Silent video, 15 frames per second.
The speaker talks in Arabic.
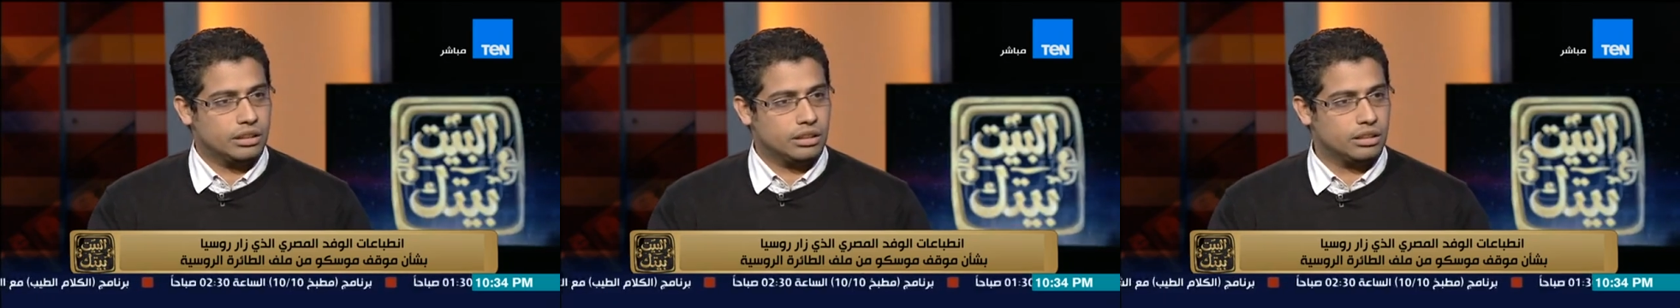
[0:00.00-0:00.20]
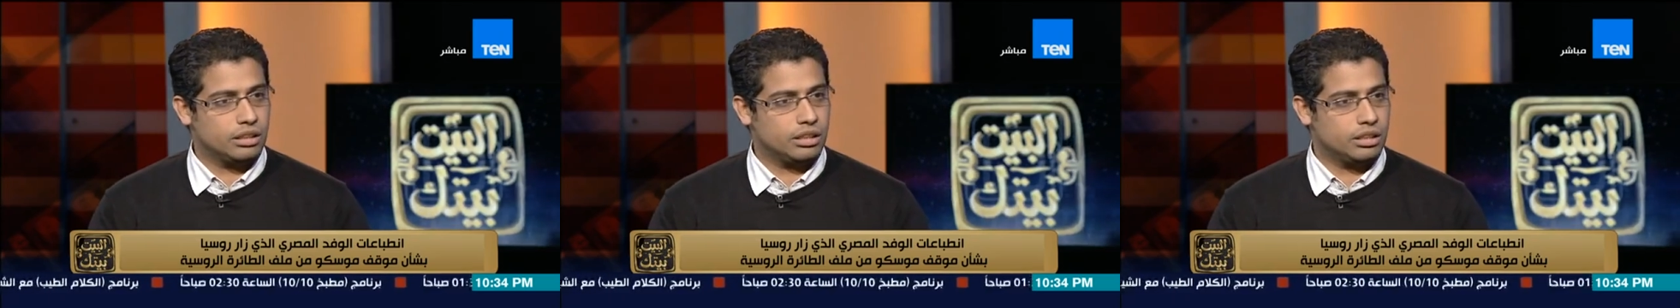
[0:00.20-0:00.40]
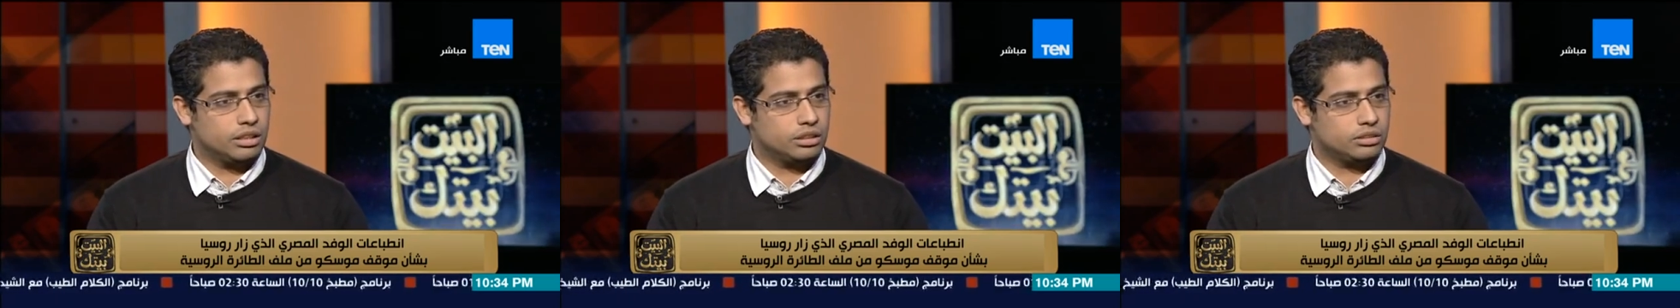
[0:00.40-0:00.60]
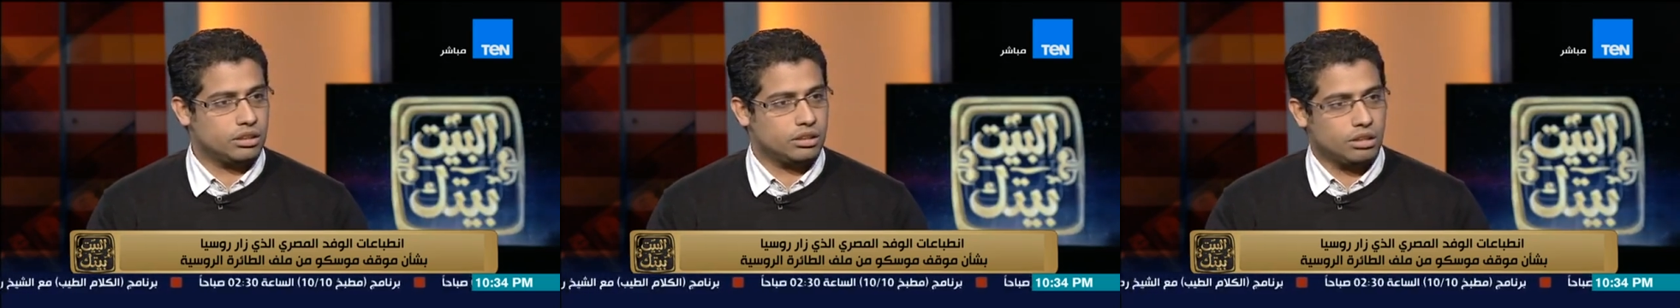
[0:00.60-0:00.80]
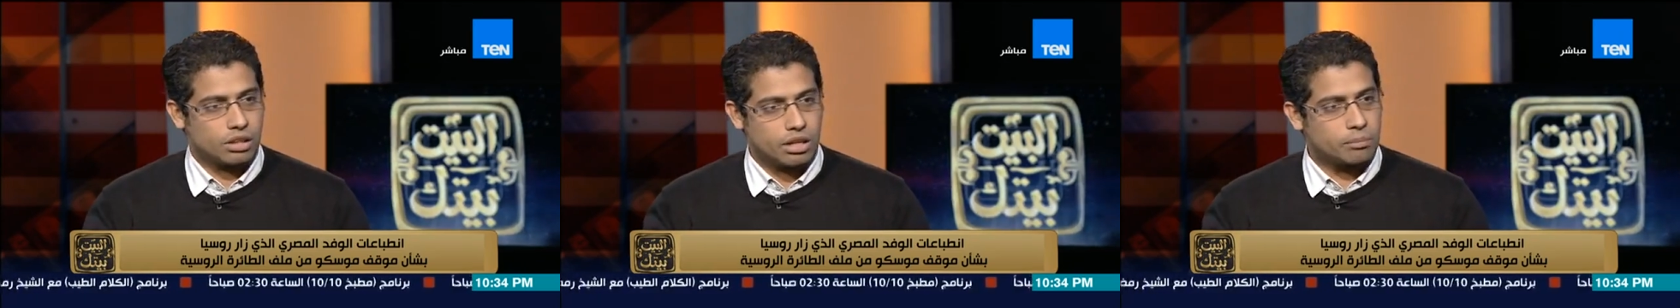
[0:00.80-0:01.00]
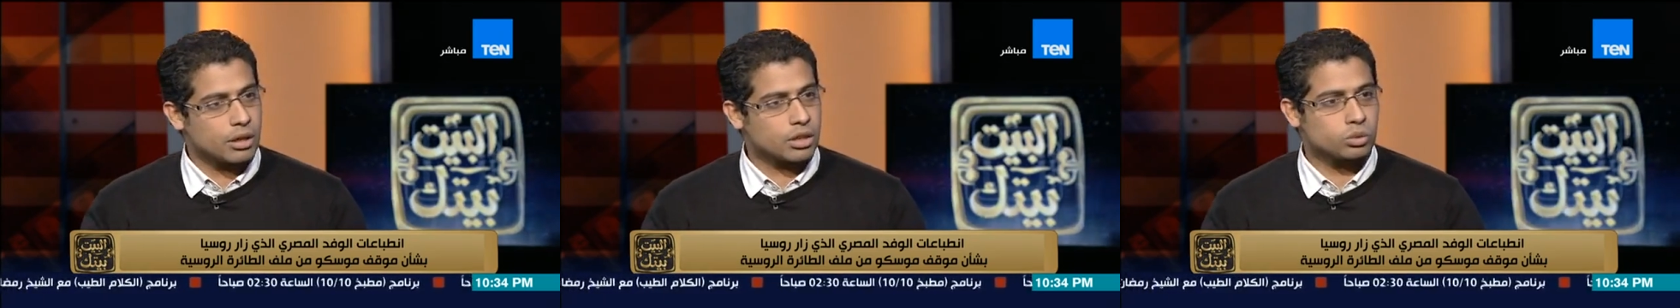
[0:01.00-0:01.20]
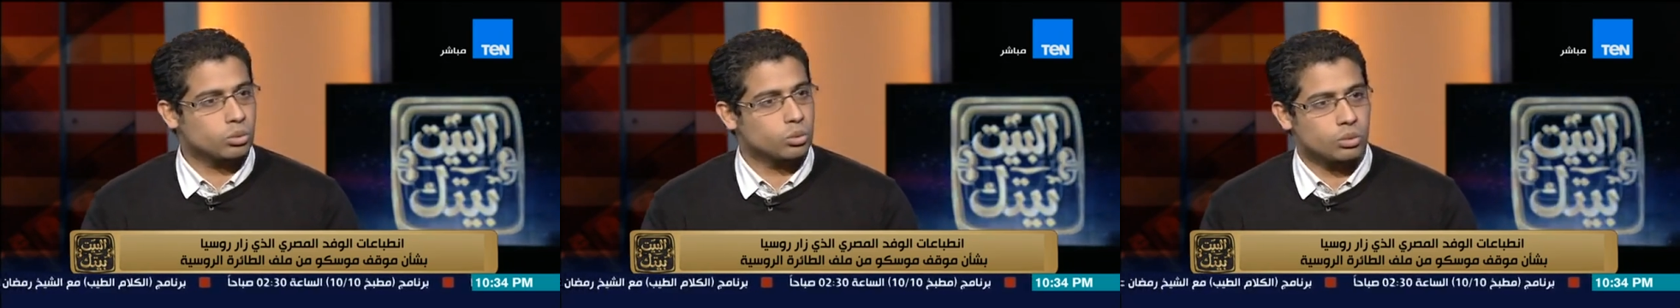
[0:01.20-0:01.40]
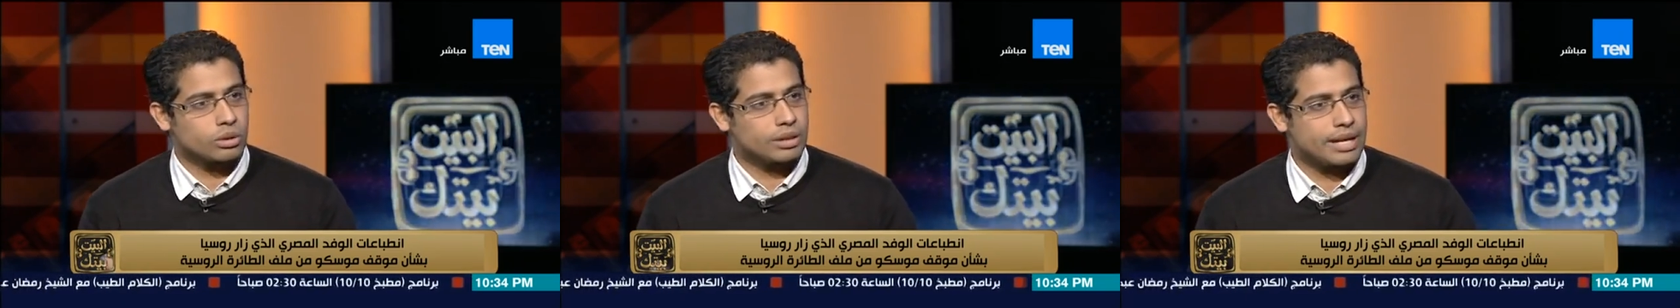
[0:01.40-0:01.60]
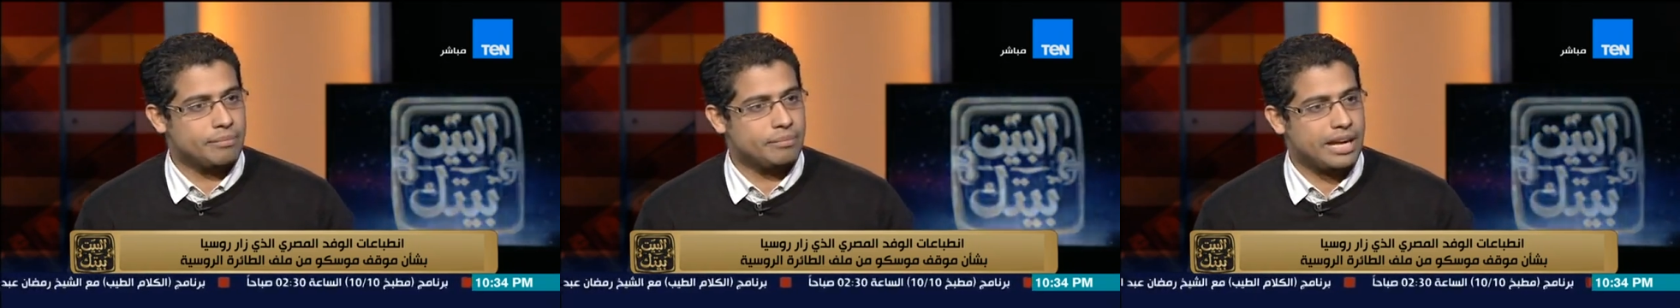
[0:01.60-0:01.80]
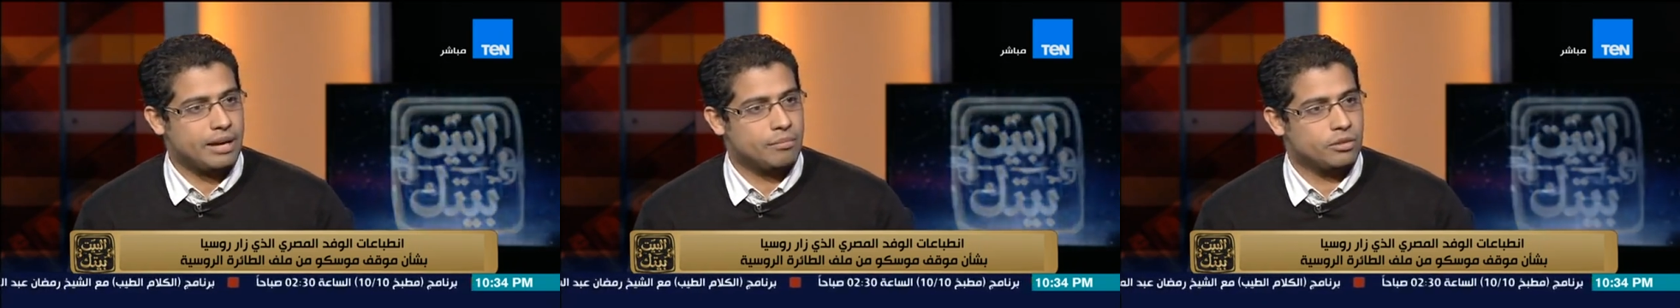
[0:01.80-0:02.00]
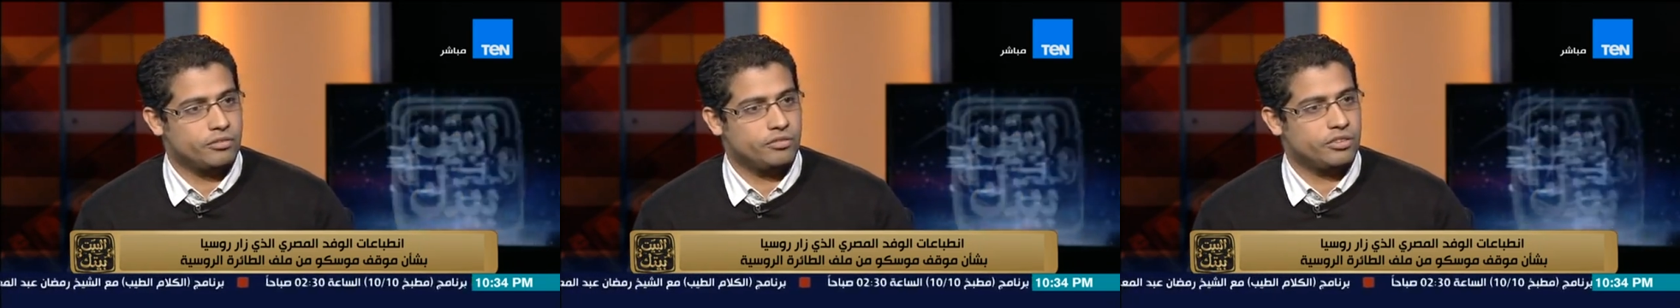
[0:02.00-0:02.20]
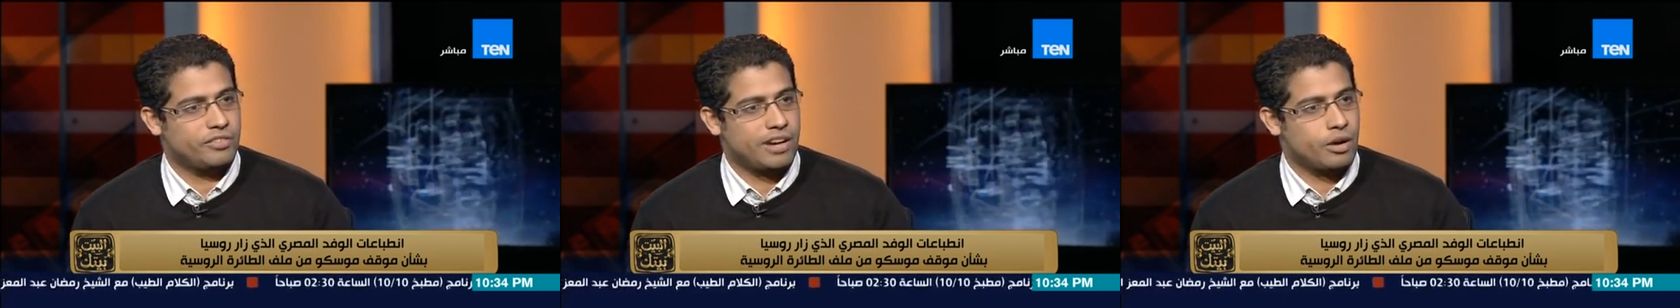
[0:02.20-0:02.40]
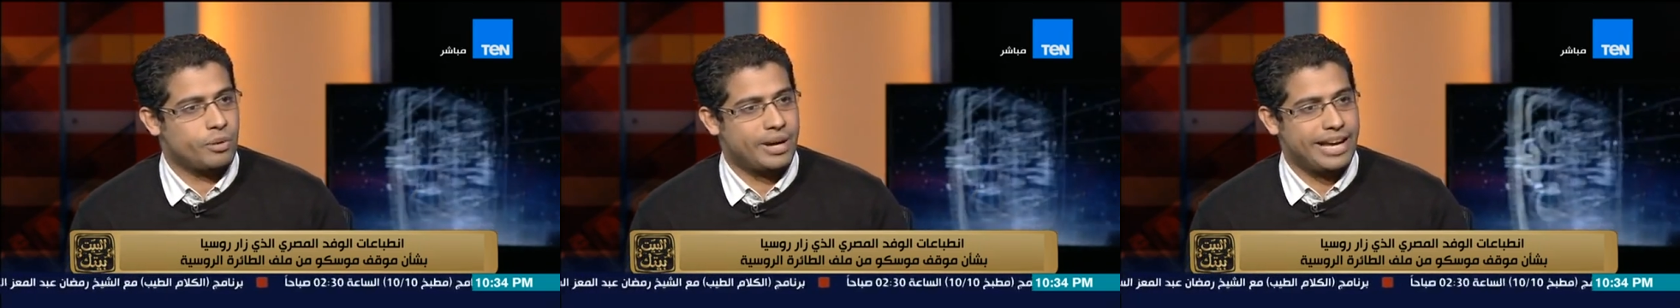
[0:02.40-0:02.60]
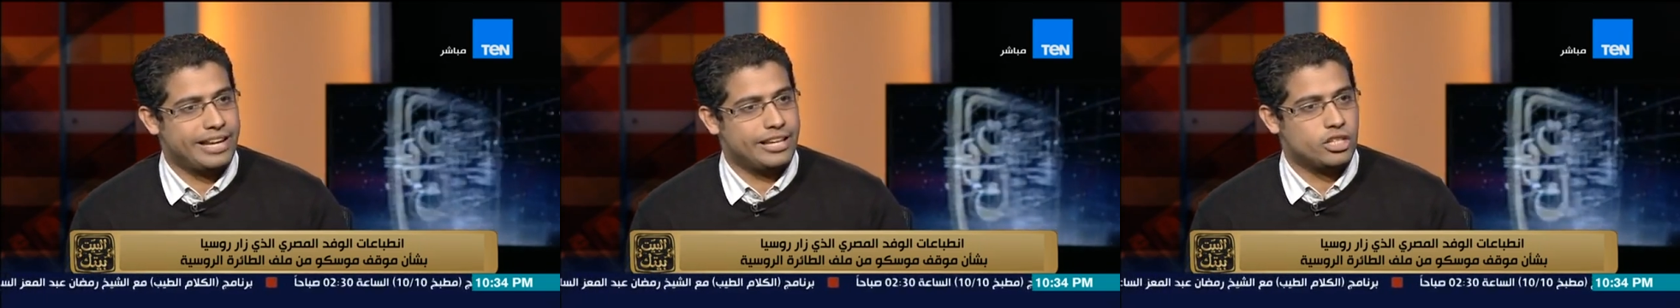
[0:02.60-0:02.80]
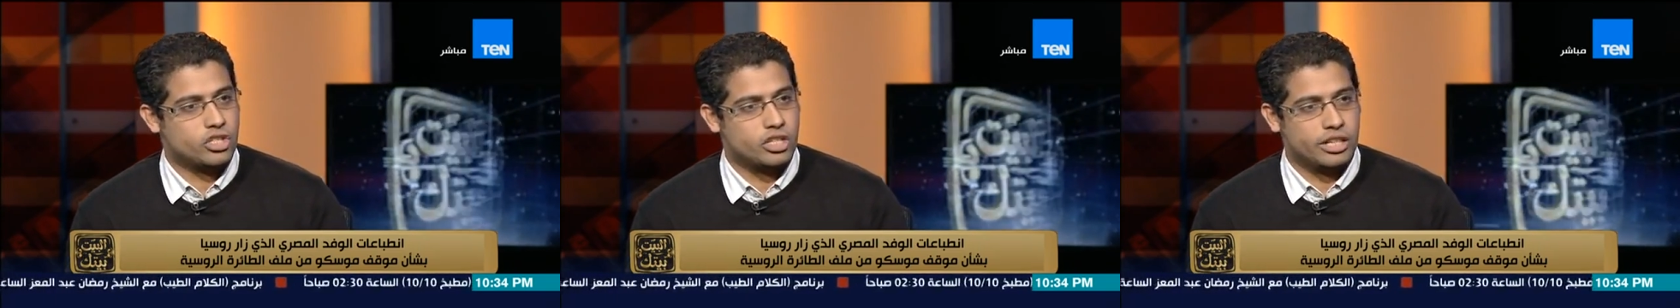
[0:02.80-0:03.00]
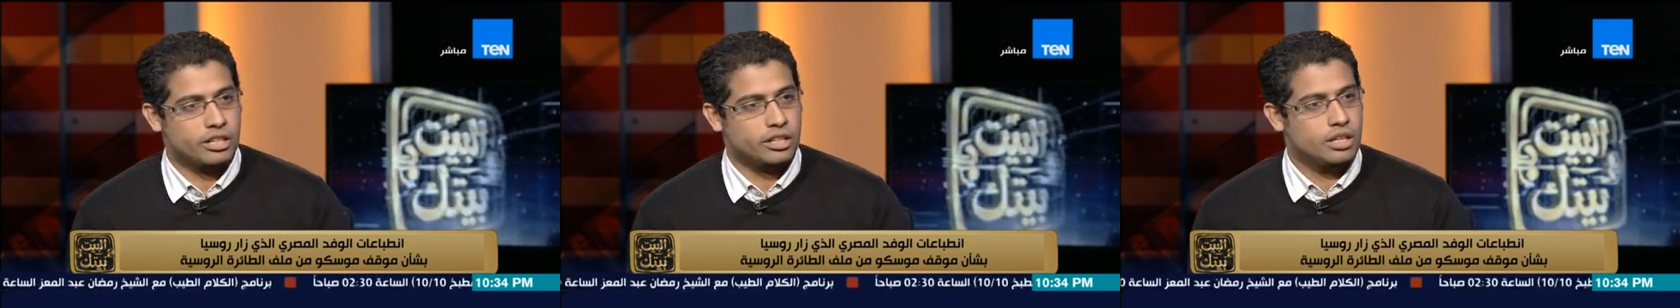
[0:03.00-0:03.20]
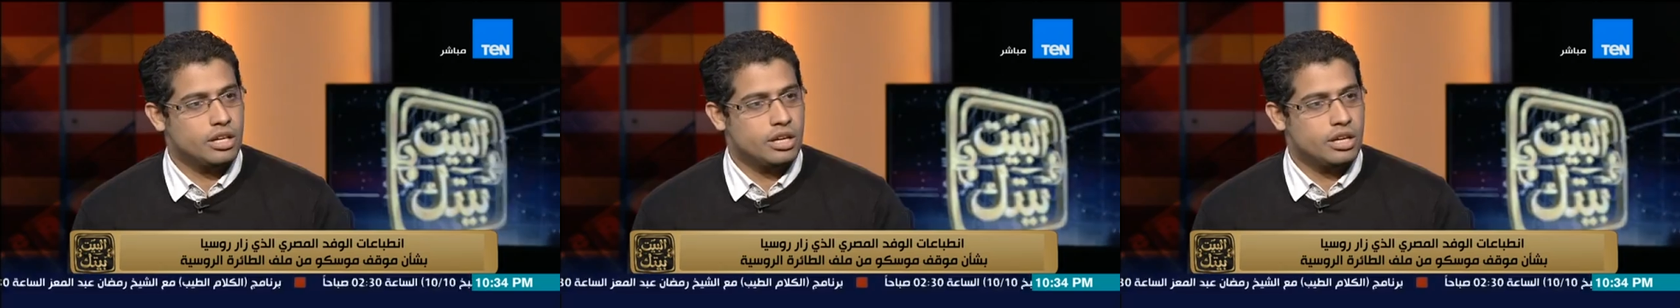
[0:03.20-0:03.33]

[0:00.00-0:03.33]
الطياره برضه لم يحمل في فحواء اي شيء